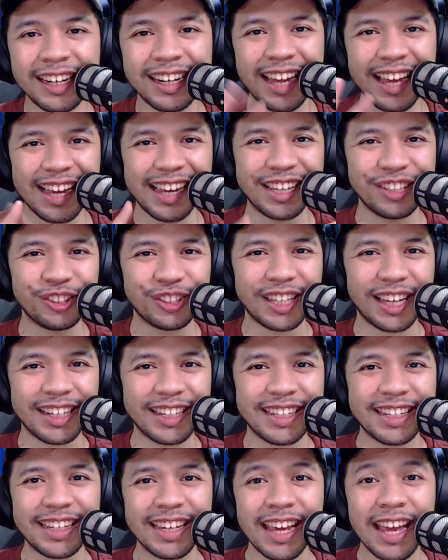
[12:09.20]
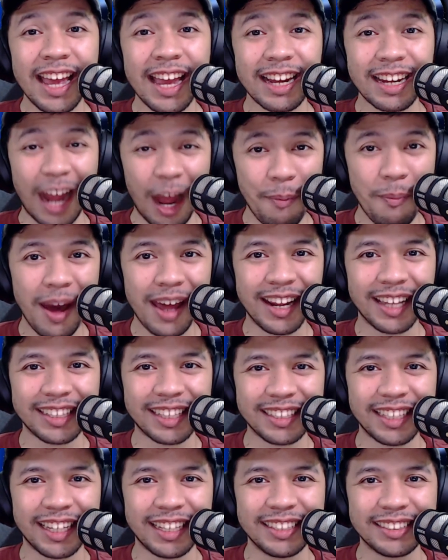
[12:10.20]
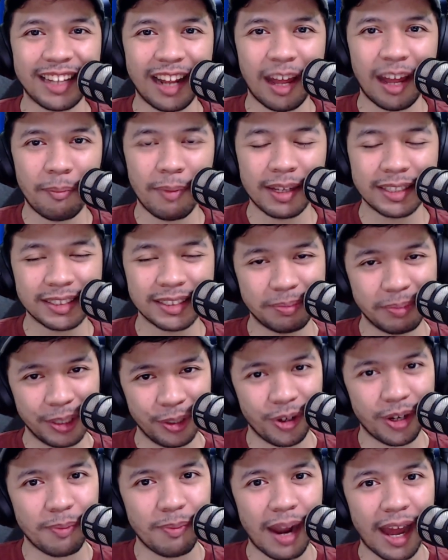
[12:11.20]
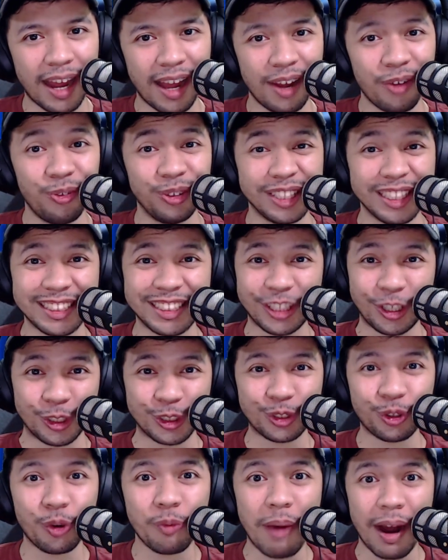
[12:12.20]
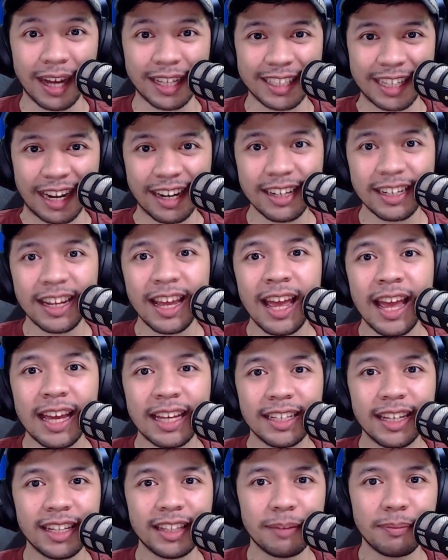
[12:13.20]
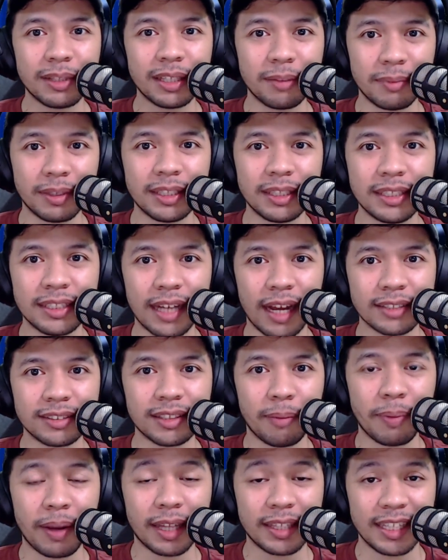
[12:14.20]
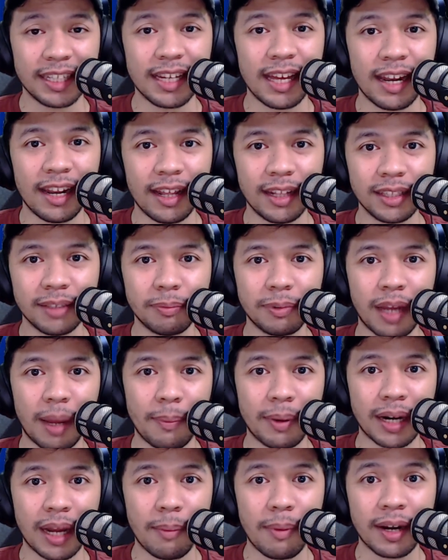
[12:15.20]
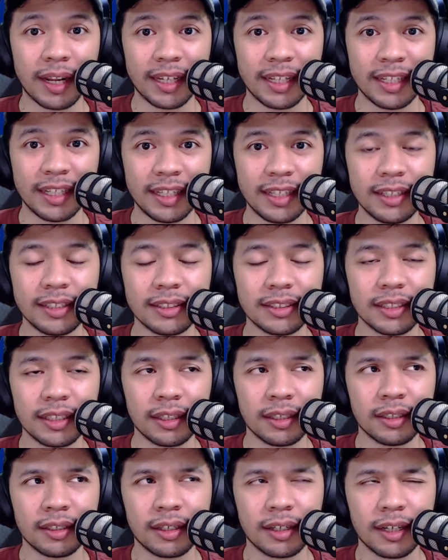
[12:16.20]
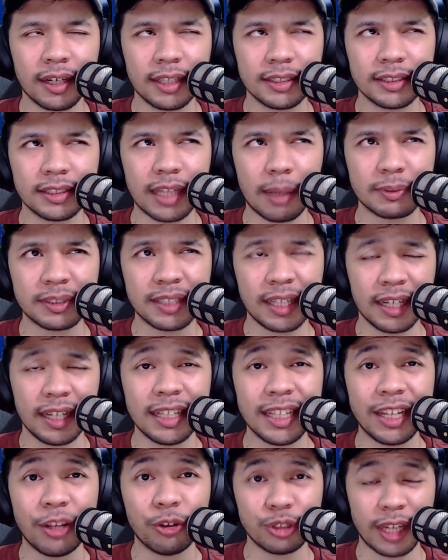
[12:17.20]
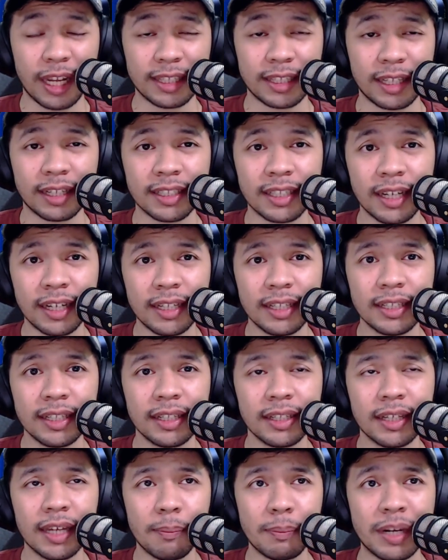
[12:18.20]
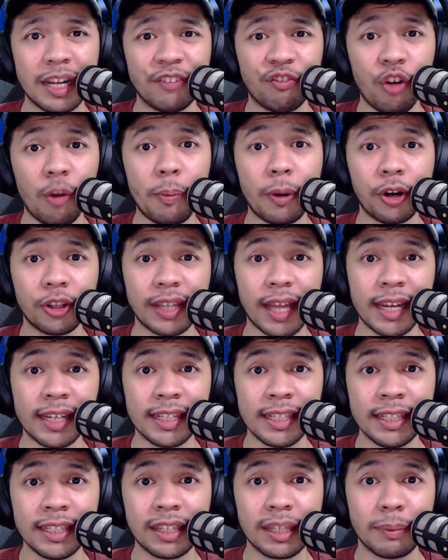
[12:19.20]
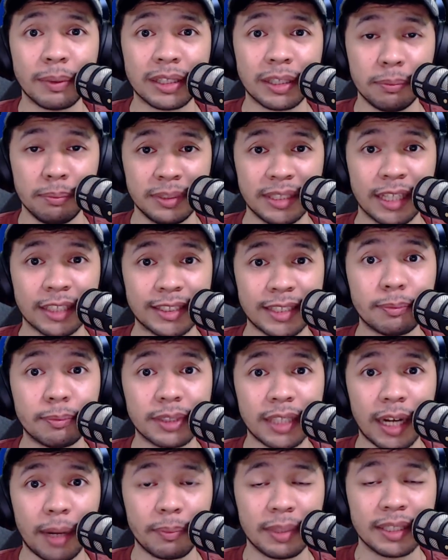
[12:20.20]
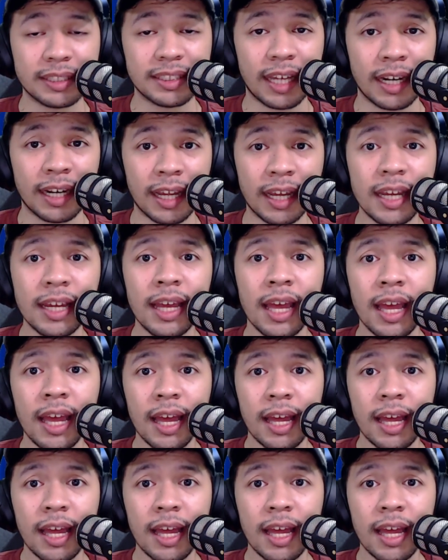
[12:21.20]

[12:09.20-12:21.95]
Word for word: Nah, itu tadi kabar yang terjadi selama seminggu ke belakang which is seru-seru banget kan. Jadi teman-teman jangan sampai ketinggalan kabar-kabar ini uh, rilis setiap Senin newsletternya di gamedeveloper.id. Teman-teman bisa subscribe di sana